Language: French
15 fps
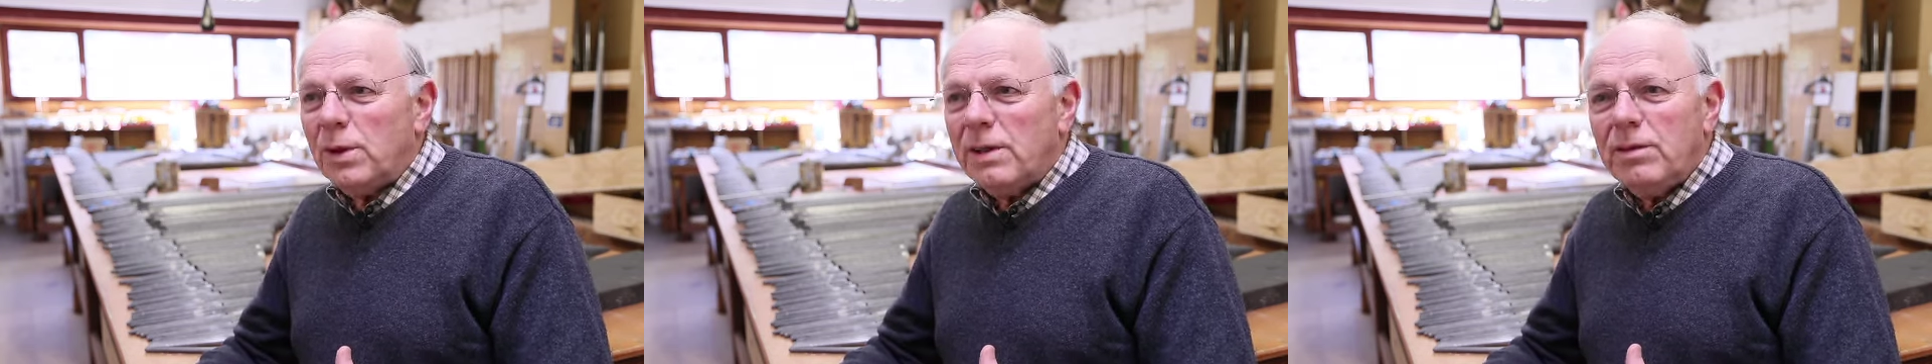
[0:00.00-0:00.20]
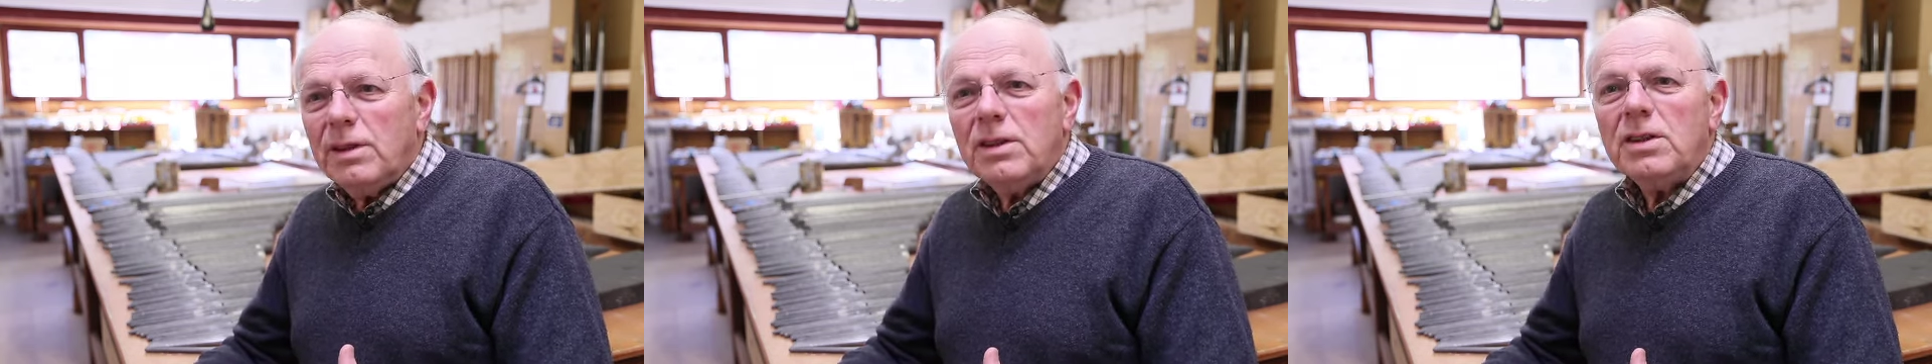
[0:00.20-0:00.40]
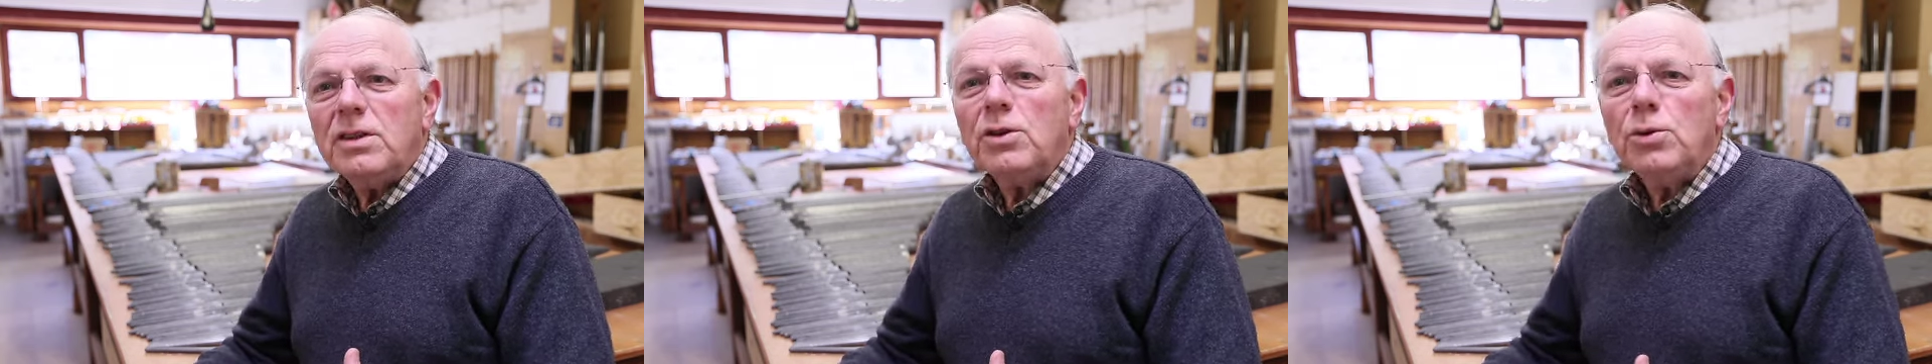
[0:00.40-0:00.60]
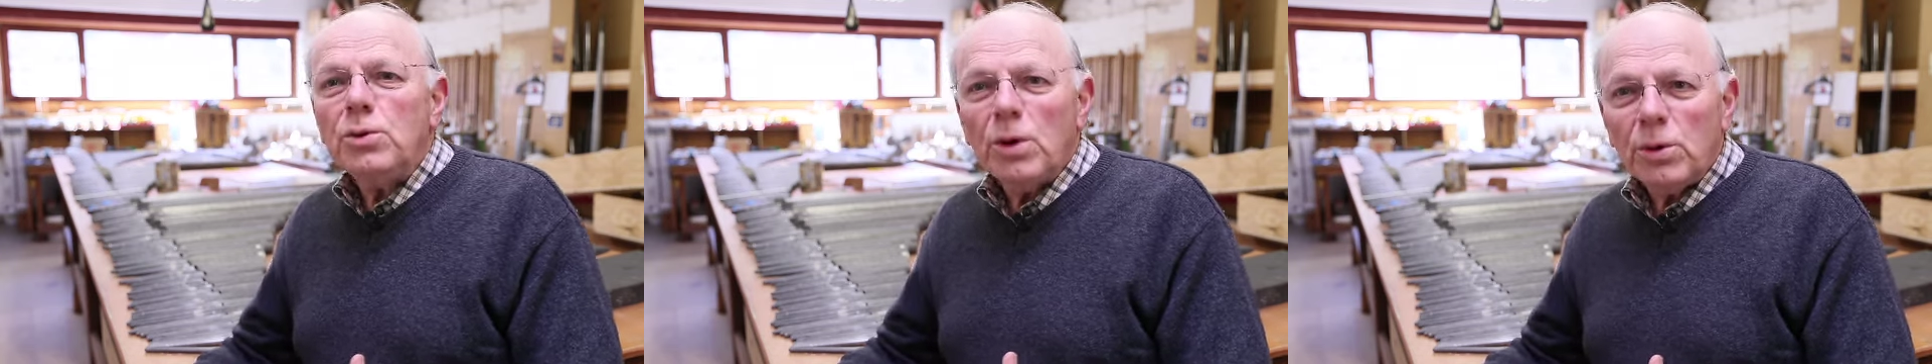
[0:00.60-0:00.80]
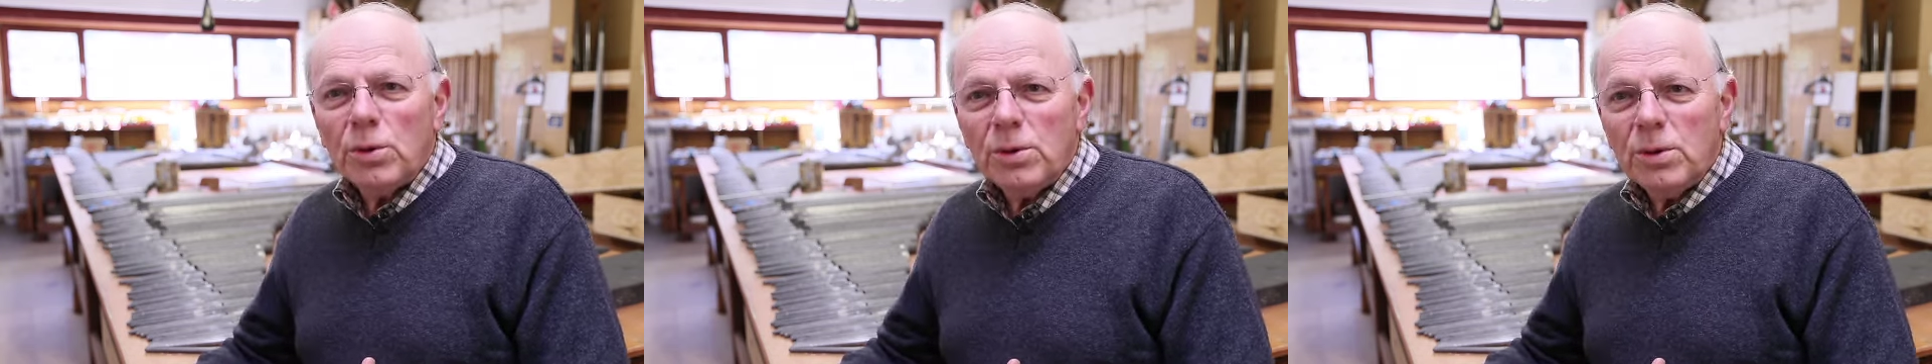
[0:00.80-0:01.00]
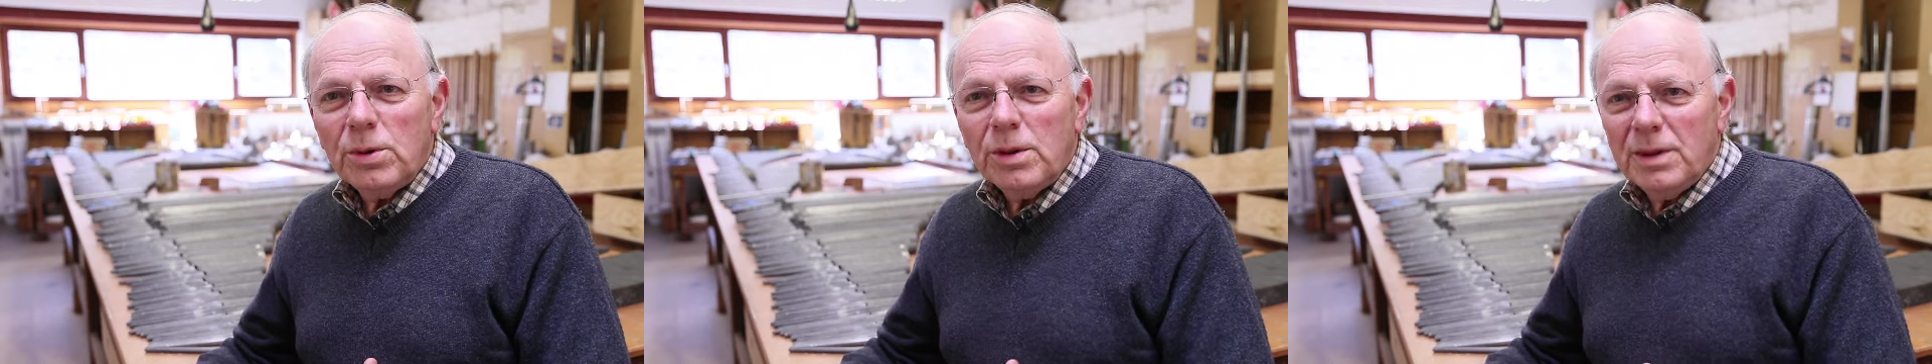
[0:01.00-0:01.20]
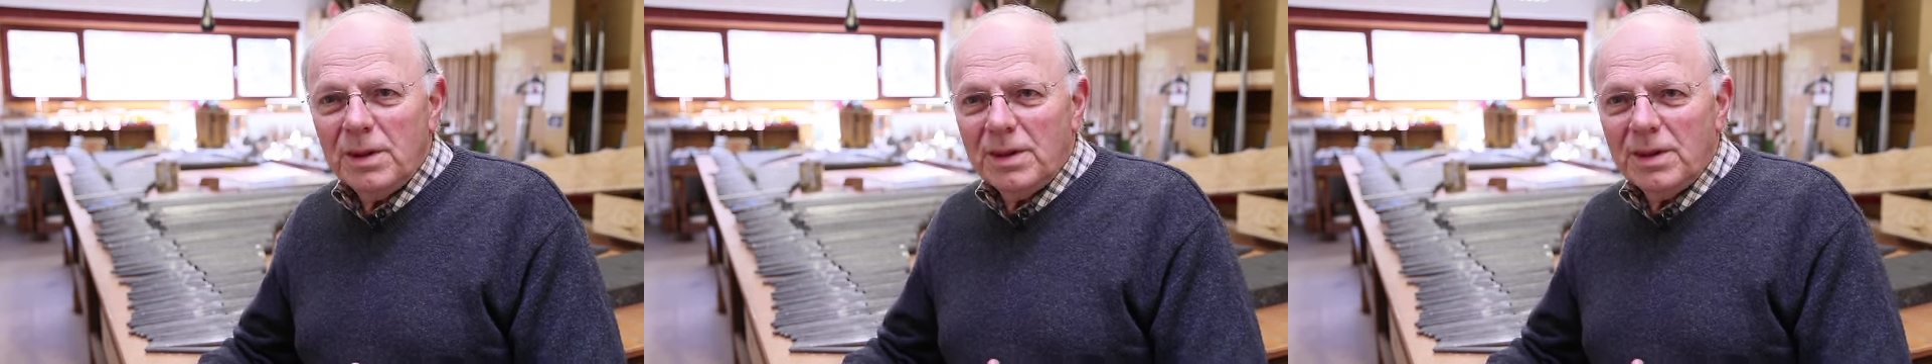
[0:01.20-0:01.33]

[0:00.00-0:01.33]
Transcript: les visiter une heure ou deux,